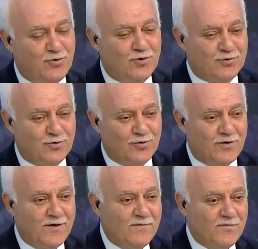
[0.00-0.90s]

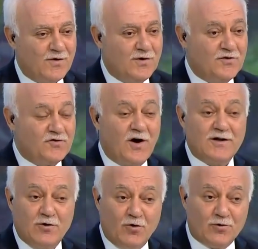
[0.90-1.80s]
olduğu,
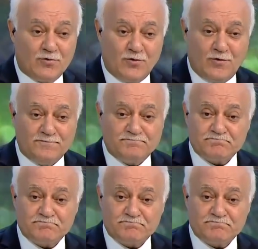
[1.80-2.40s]
sıhhatli olduğu,